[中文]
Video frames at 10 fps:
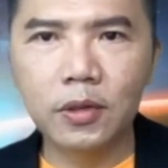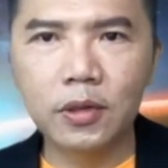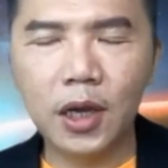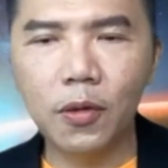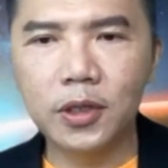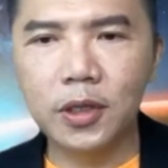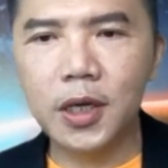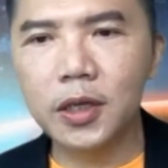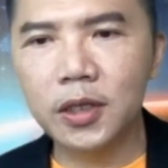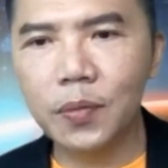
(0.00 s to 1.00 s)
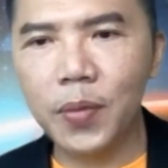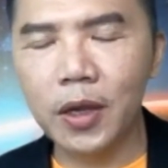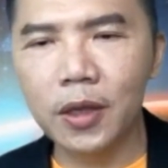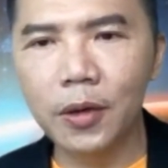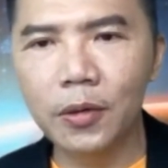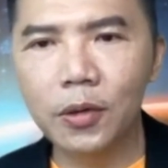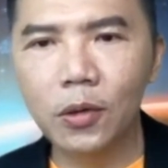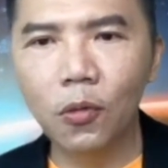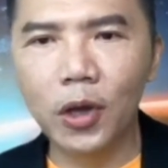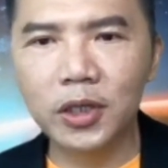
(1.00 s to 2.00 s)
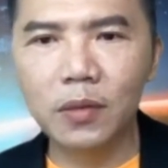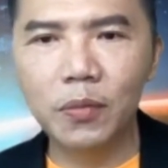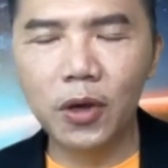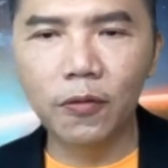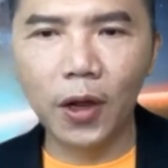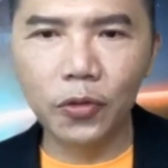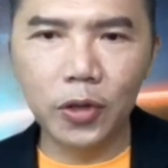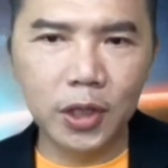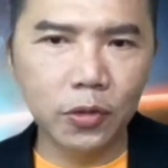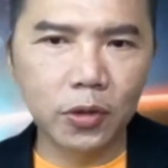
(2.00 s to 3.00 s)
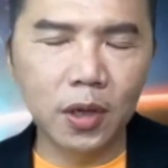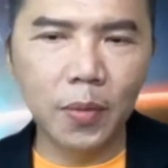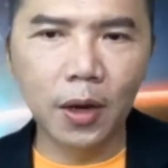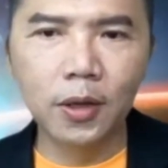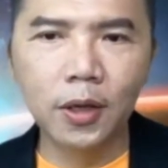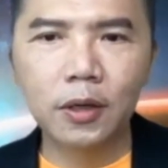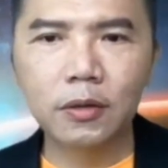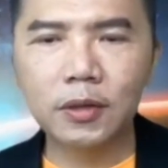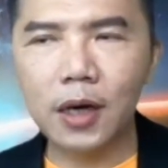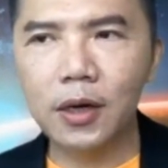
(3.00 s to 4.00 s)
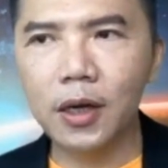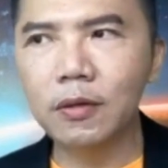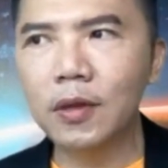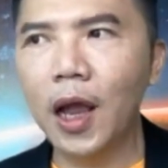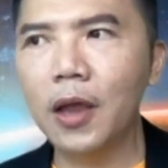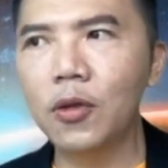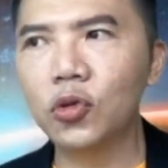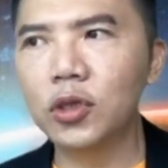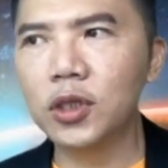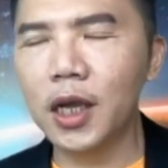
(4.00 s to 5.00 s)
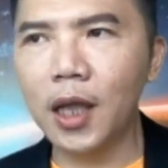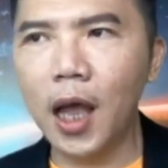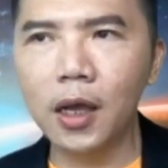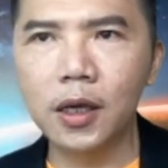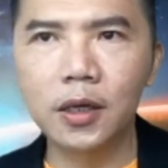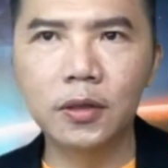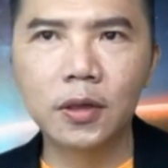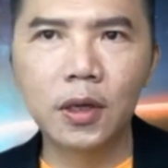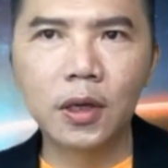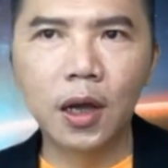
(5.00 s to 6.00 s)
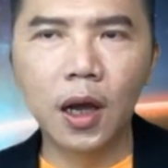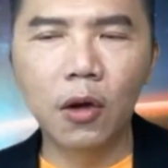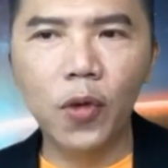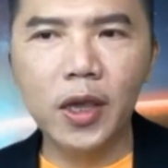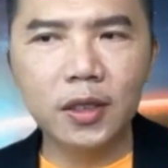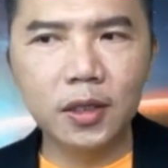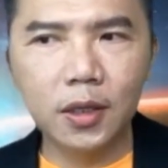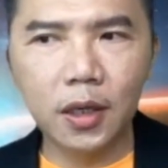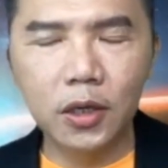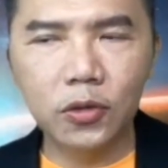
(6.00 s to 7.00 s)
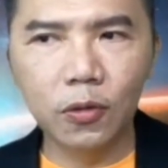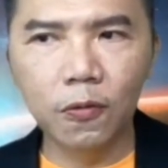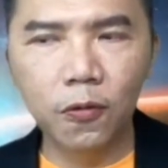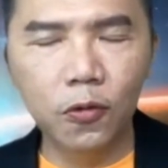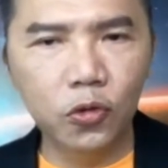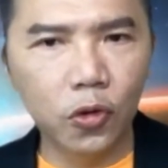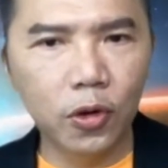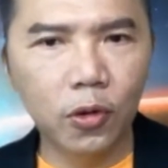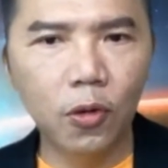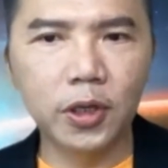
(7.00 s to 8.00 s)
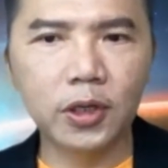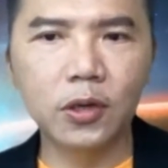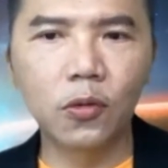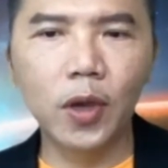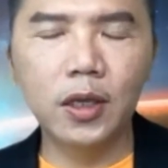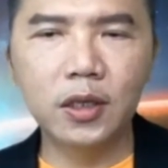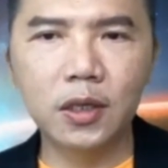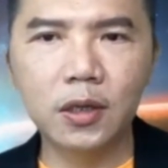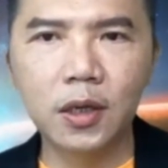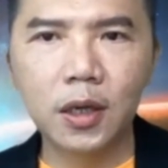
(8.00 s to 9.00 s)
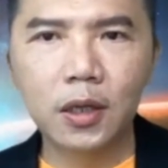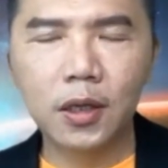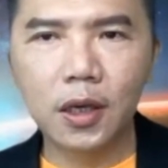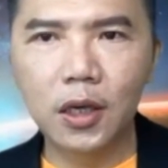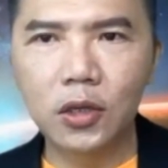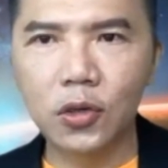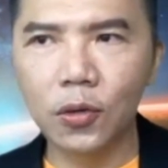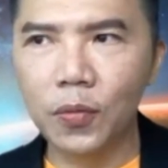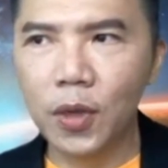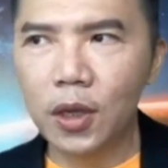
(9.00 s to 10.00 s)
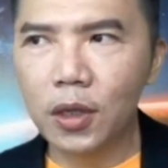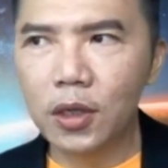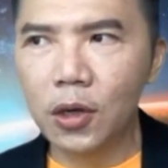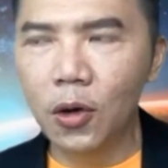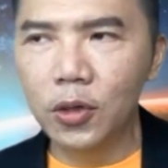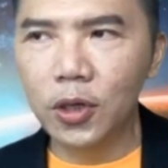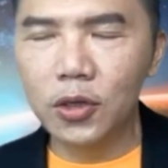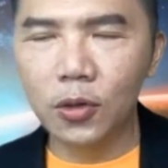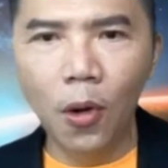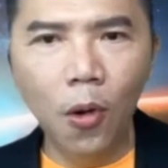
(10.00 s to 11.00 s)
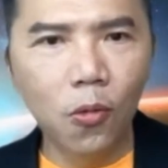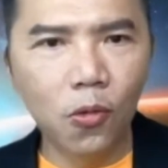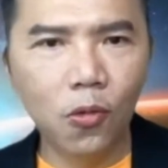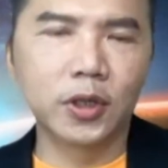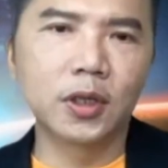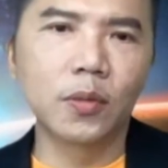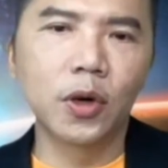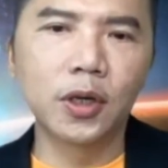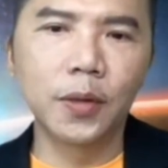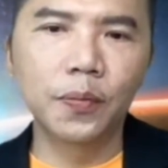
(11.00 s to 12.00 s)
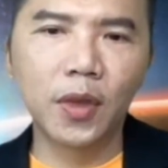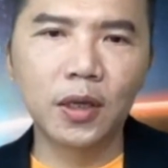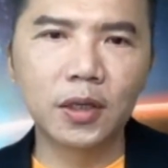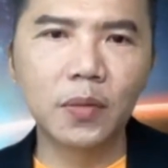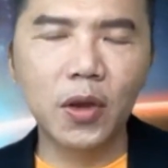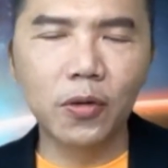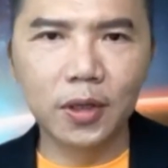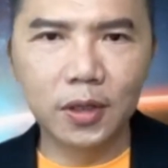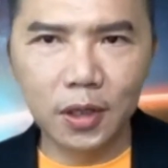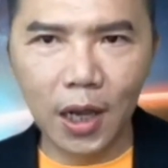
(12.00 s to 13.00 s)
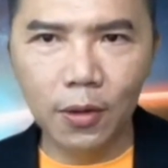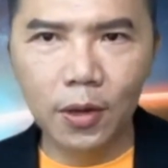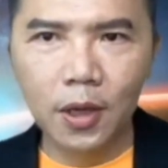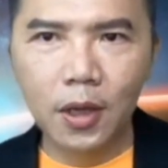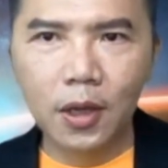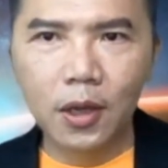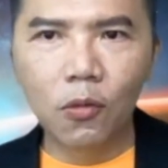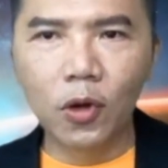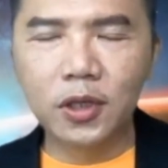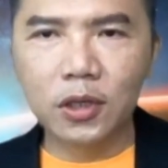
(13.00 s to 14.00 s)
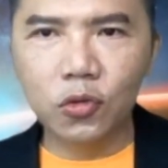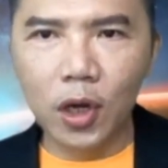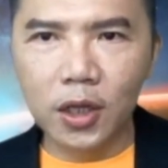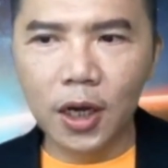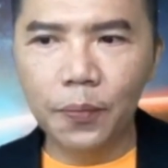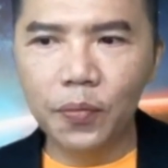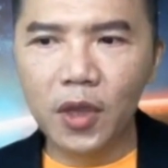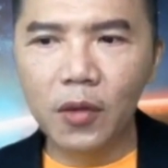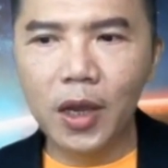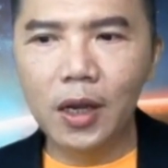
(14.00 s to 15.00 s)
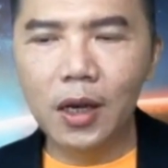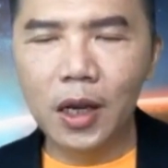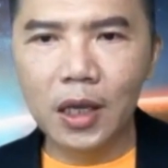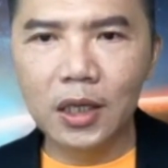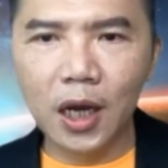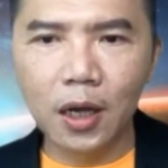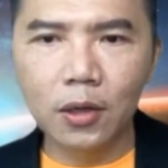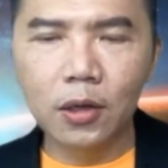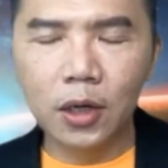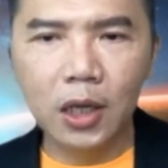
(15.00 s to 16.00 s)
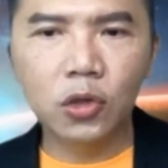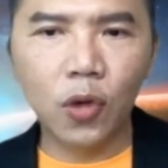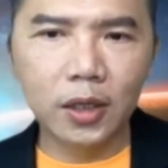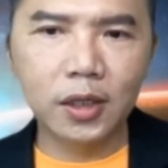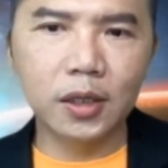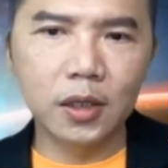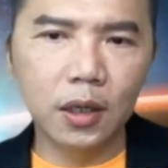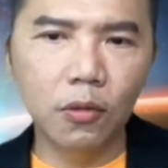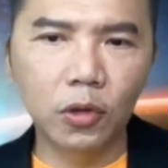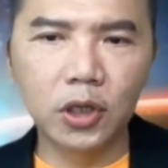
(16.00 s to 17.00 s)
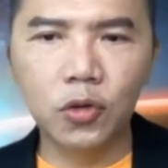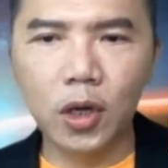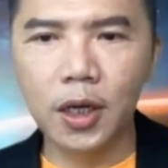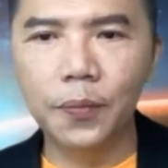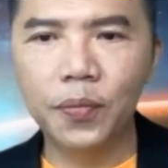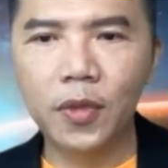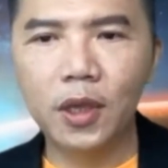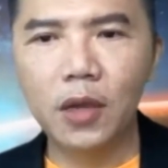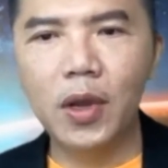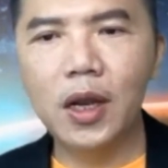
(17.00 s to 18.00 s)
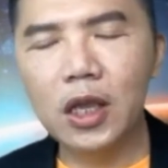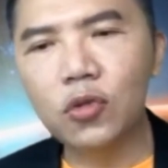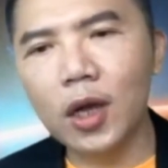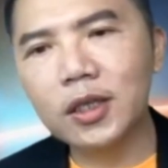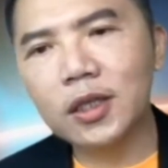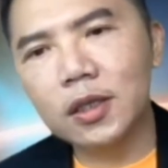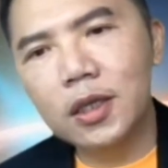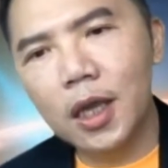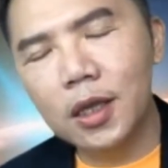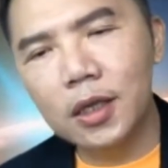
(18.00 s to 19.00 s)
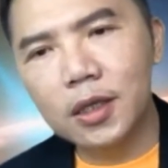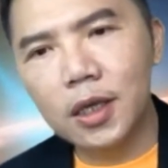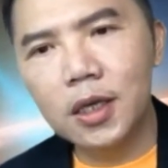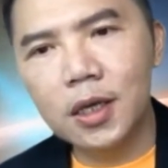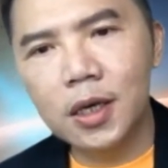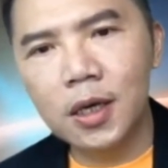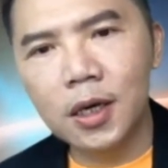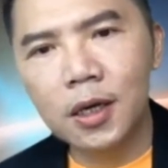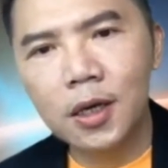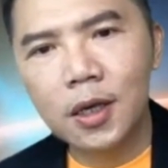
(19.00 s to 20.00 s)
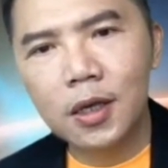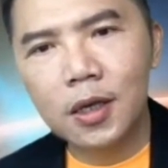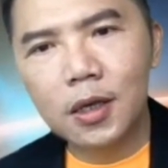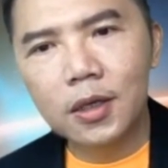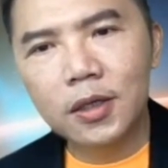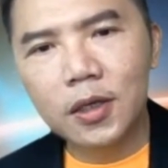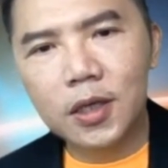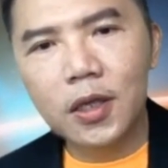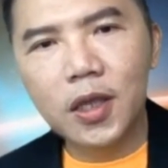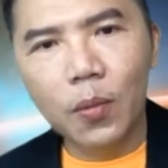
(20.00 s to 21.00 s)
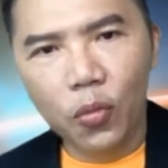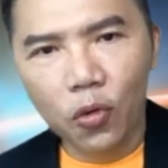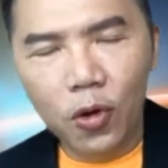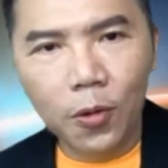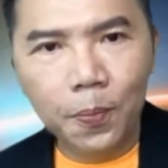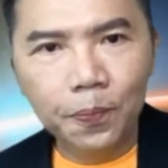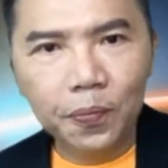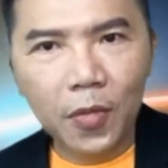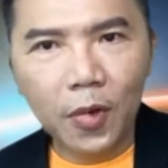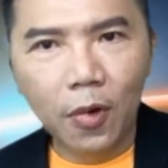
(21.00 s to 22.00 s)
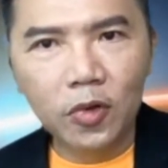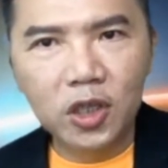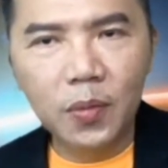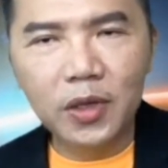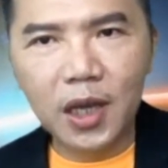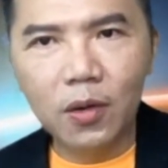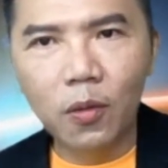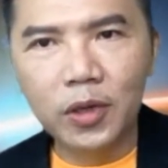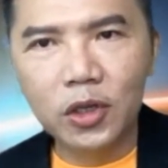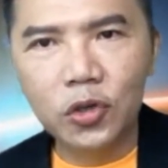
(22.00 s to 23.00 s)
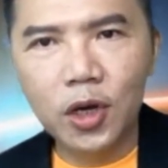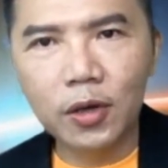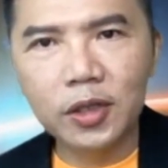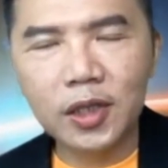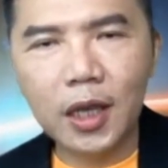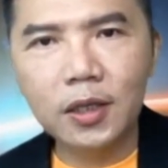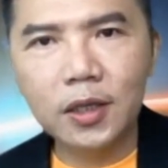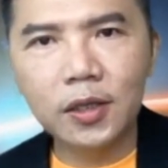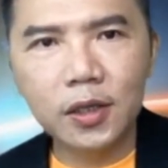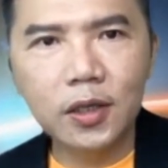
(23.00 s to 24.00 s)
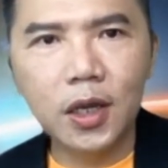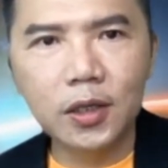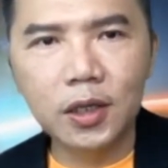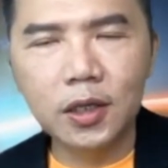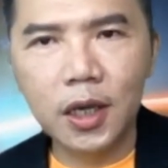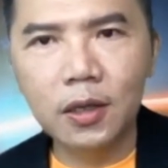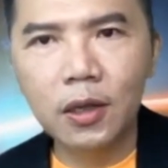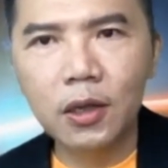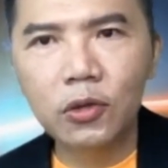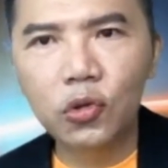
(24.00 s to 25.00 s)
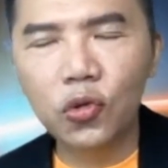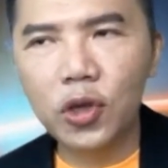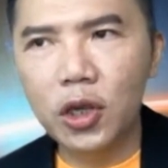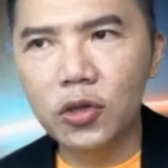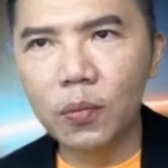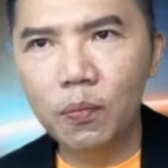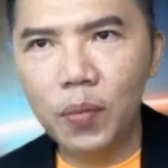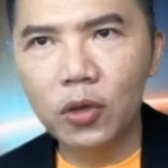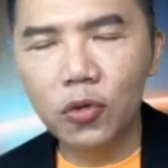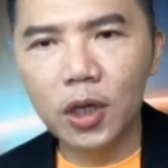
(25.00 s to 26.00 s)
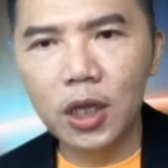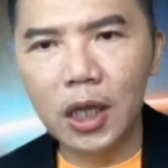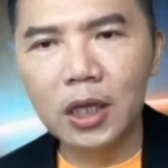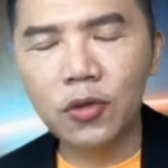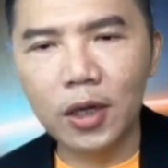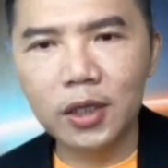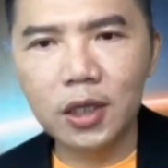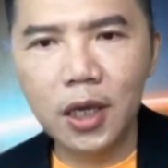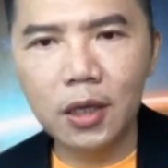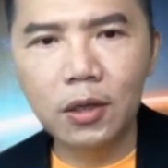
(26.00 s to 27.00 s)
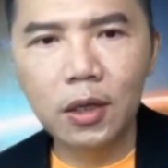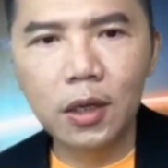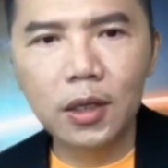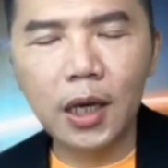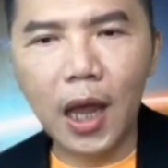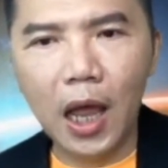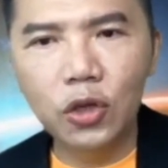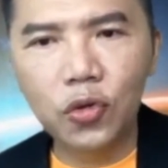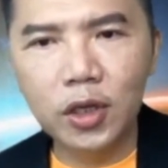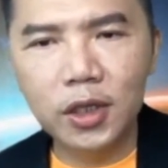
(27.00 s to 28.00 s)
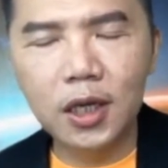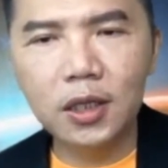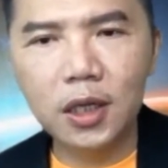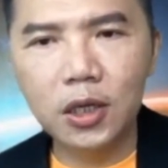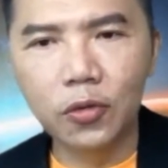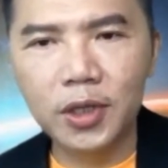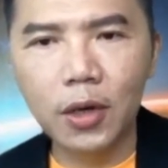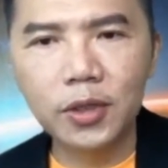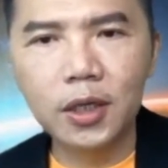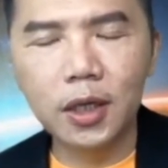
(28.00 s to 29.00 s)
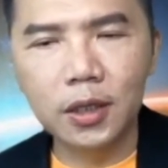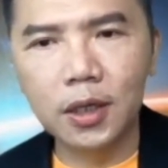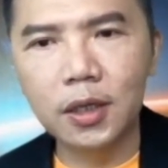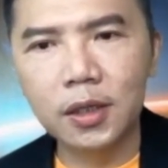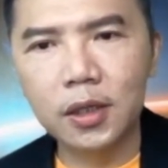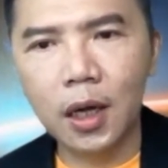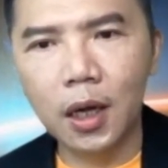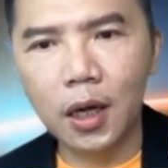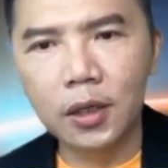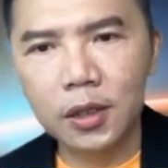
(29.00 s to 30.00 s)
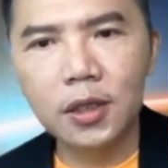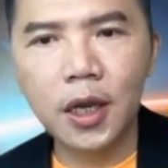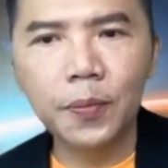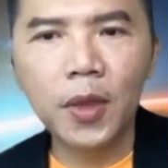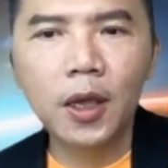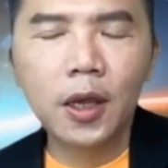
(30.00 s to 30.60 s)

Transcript: 在我之前的视频呢，我也是没有反对接种疫苗。当然，它有存在它可能啊未知的一种副作用，或者是未知的一种以后的一种后果是什么呢？是没有人知道。我只觉得，因为临床临床实，我只觉得。因为临床实验的这一个时间点不够，哦，基本上我们是需要三至四年时间，对一种病毒的临床试验，它的安全性及有效性的这个呃试验。